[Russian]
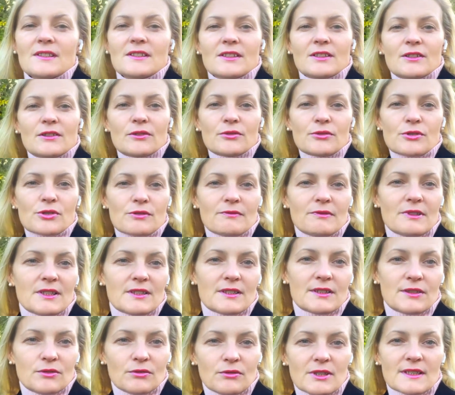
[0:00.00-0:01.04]
те ключевые
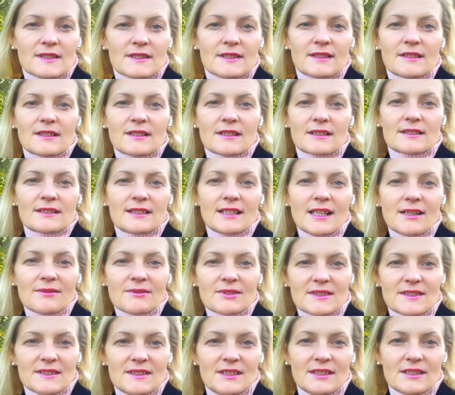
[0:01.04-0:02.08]
ситуации, когда
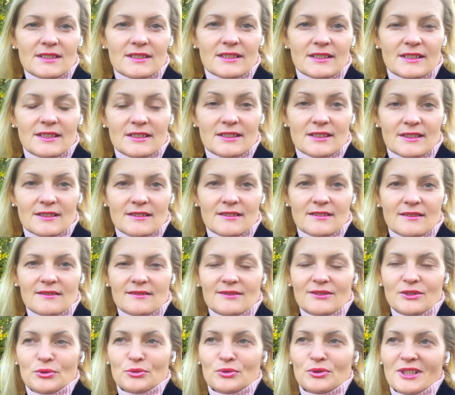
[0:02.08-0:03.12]
возникла эта
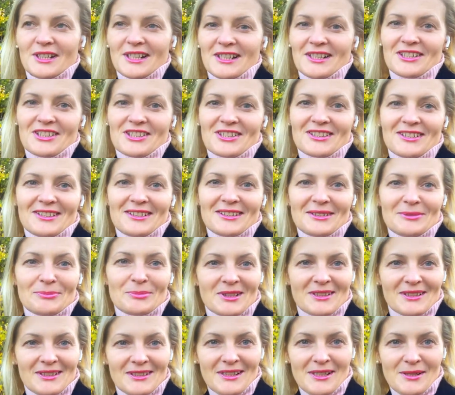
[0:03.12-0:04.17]
неудачная
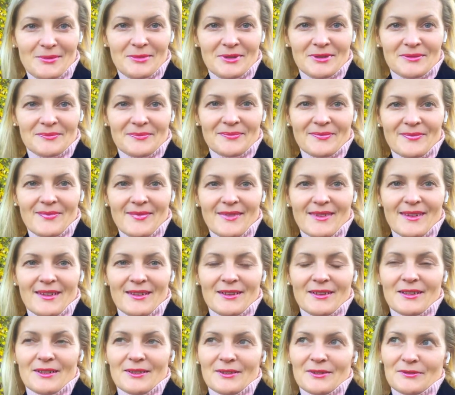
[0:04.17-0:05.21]
программа
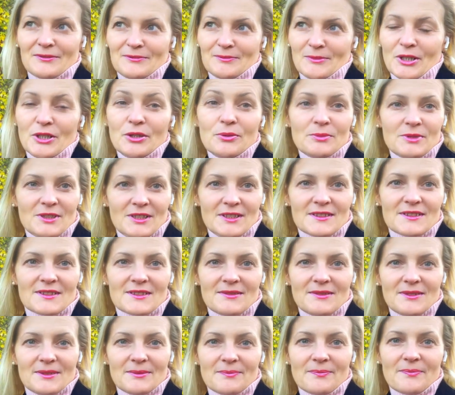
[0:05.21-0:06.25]
э, в моем
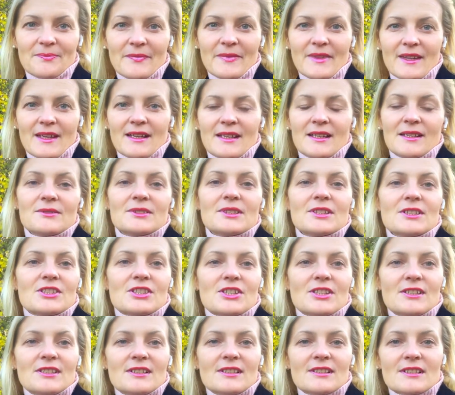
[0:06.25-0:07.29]
детстве. В
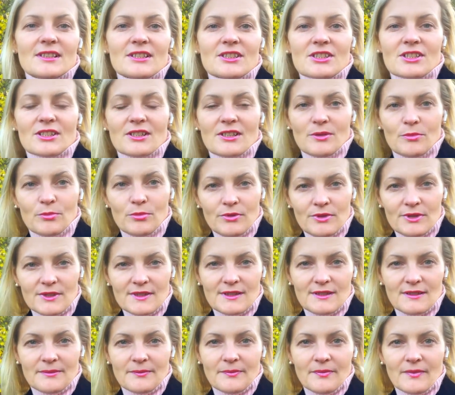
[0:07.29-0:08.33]
течение нашей
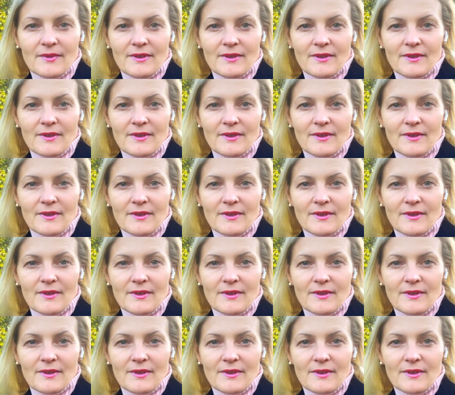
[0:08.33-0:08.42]
работы